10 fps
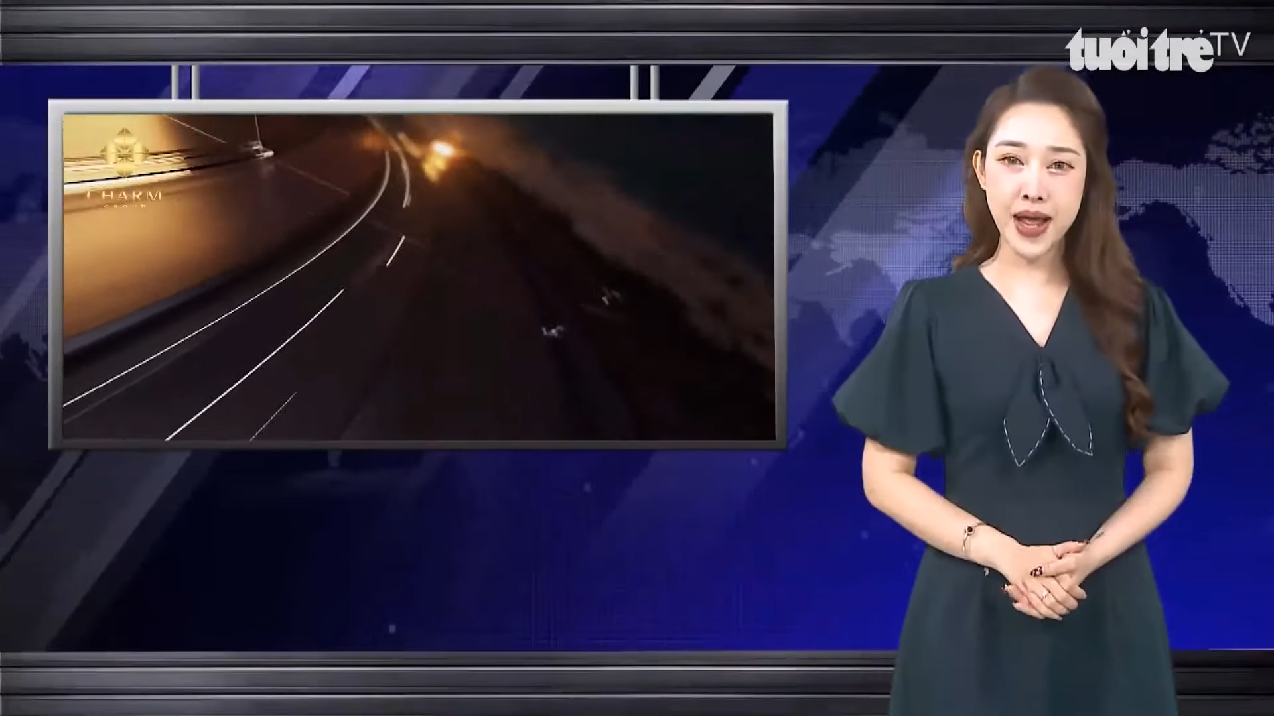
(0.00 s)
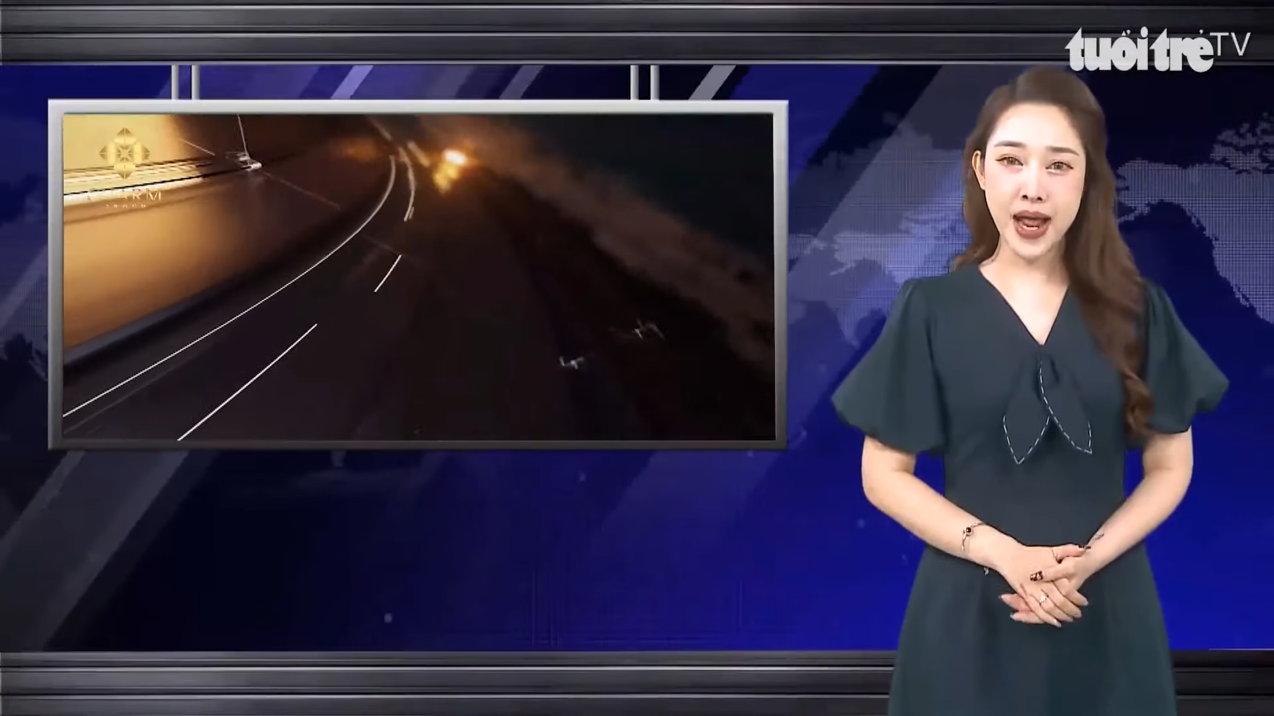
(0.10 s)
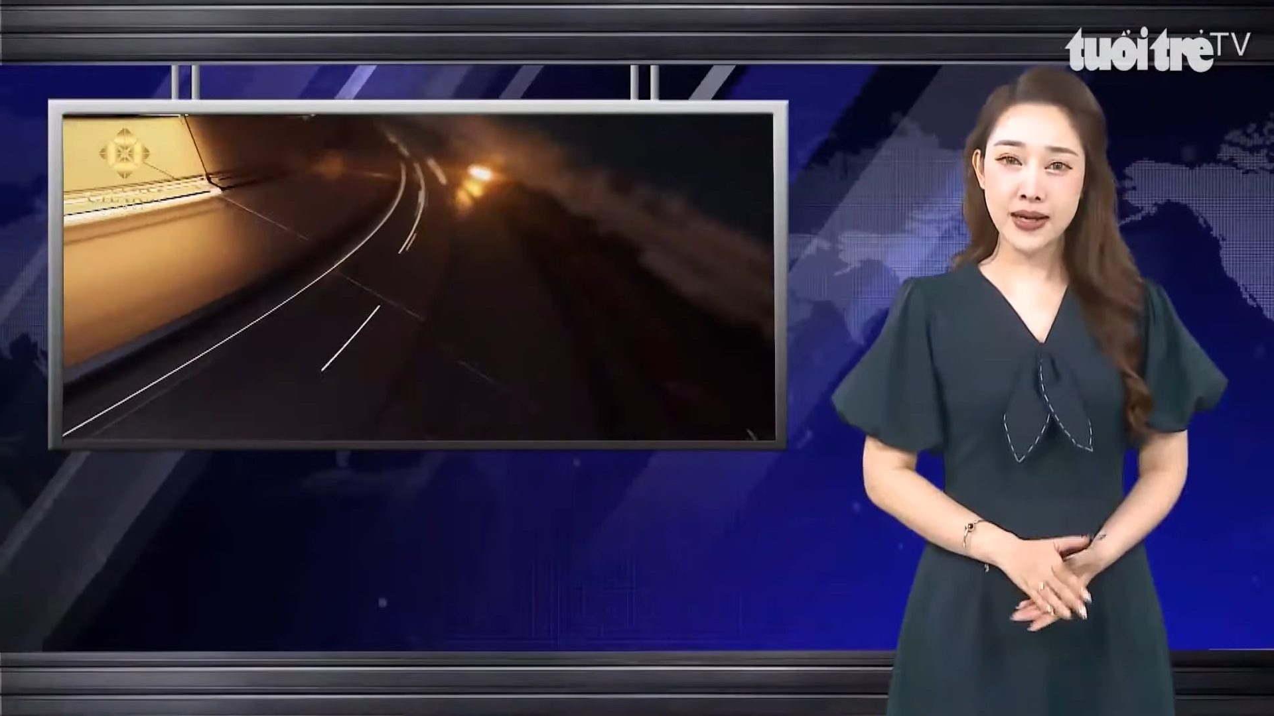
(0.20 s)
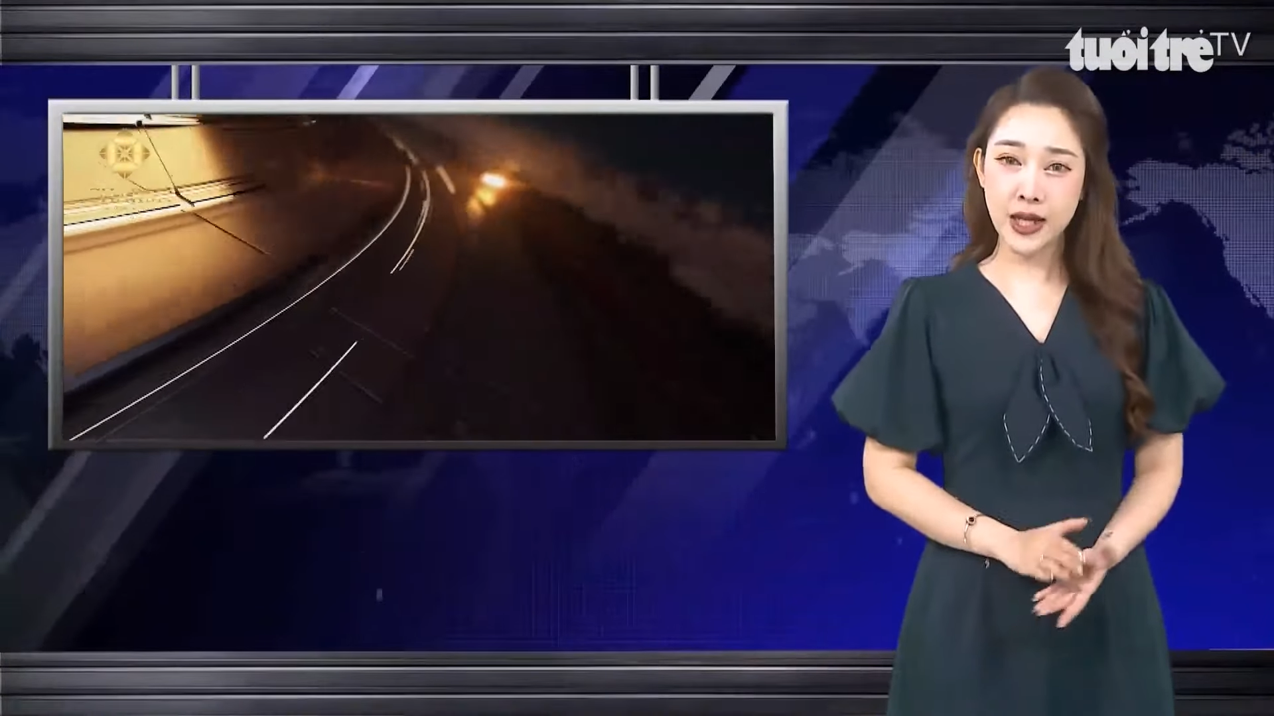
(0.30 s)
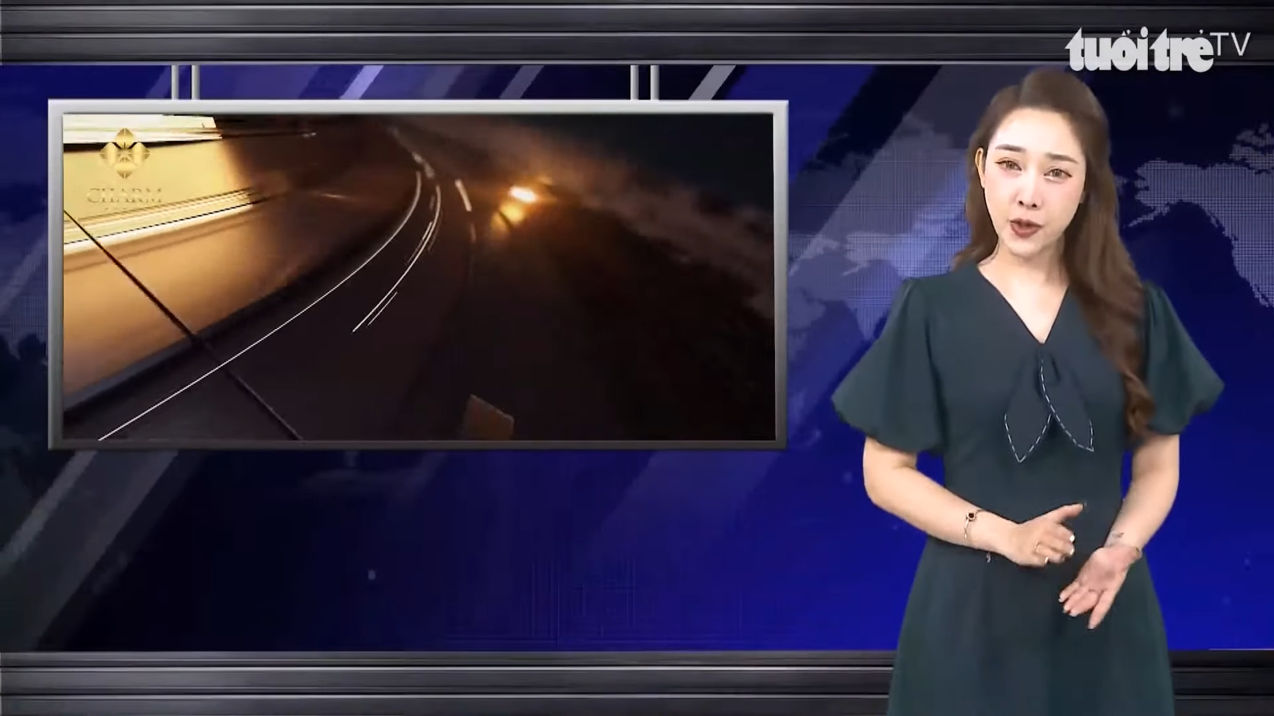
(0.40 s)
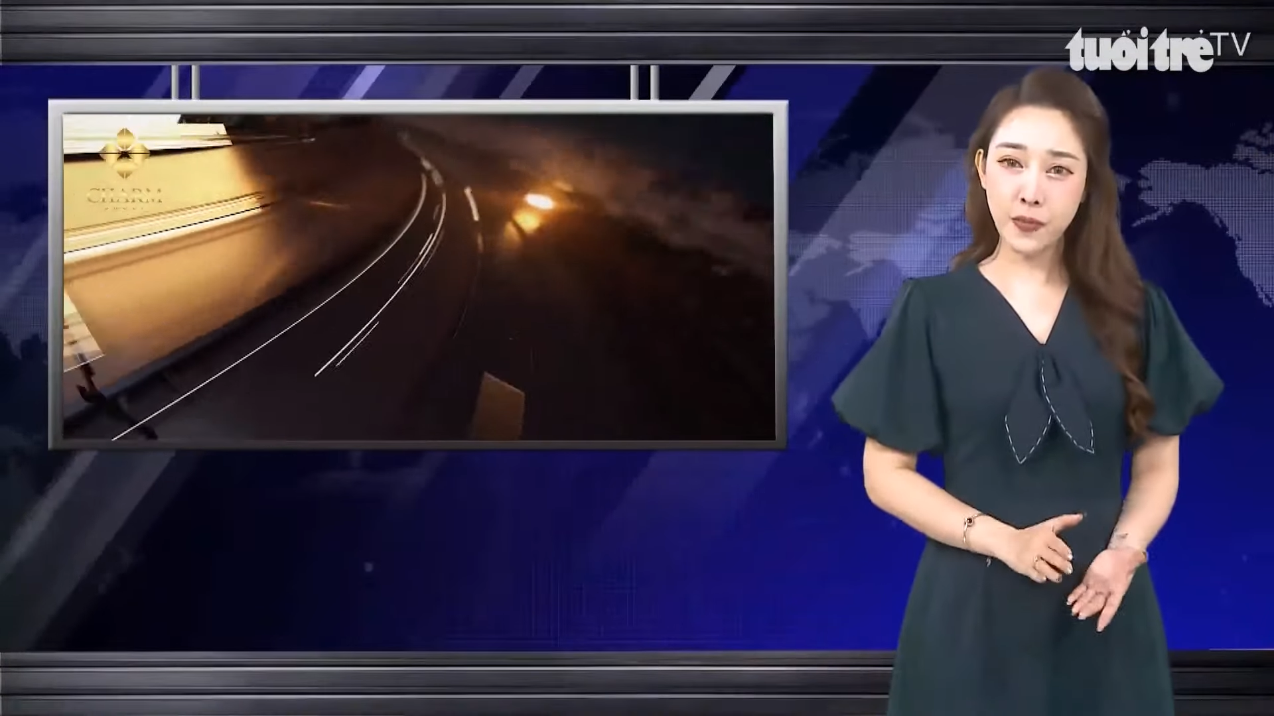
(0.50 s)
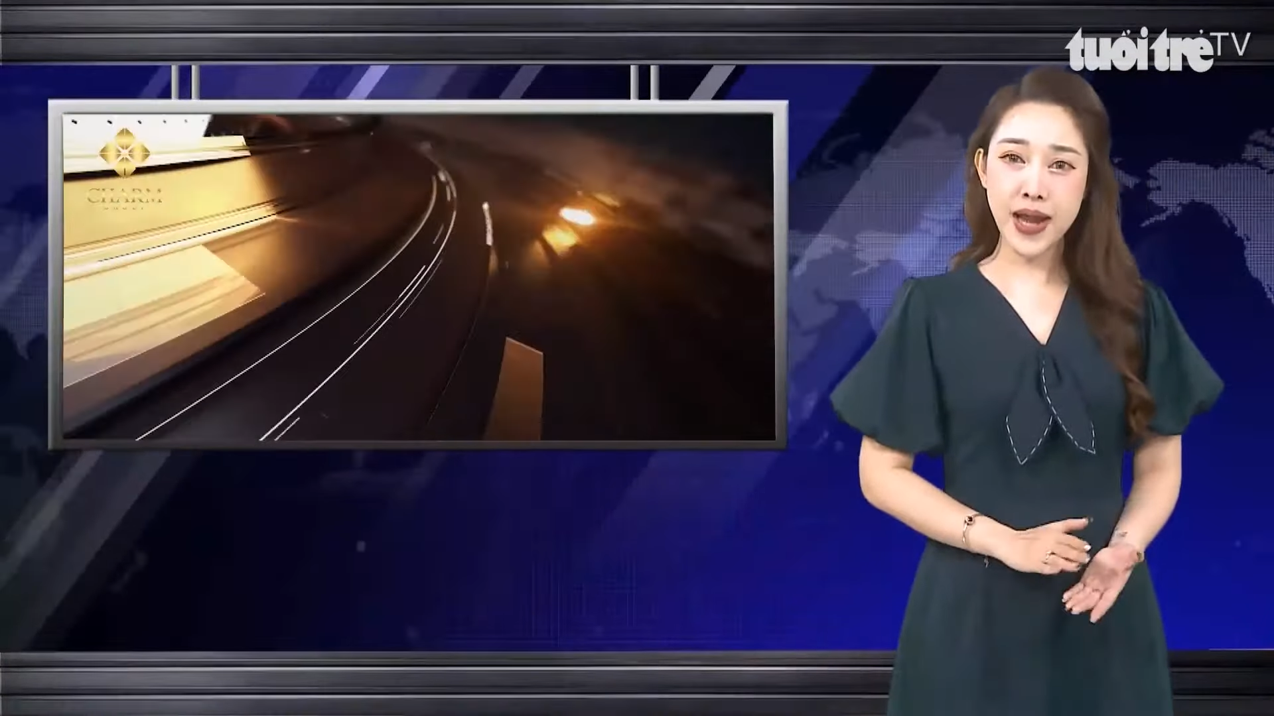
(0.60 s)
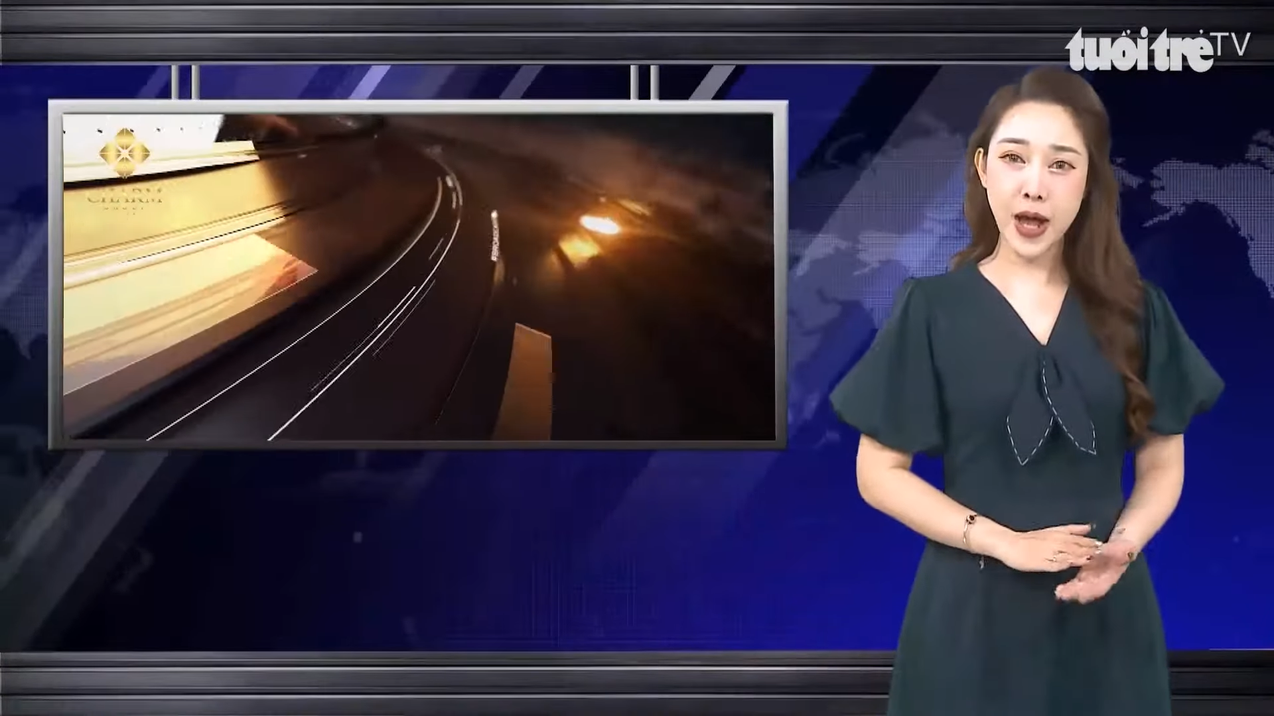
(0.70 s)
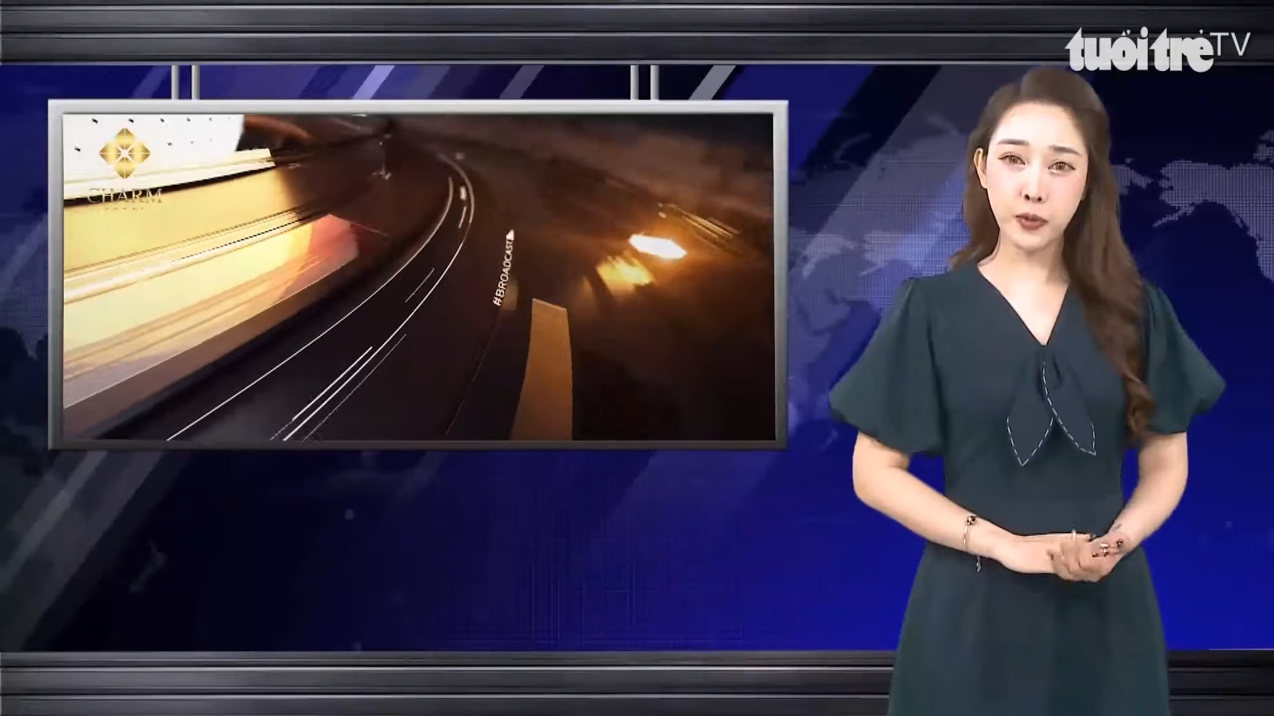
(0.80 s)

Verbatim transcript: đã tống đạt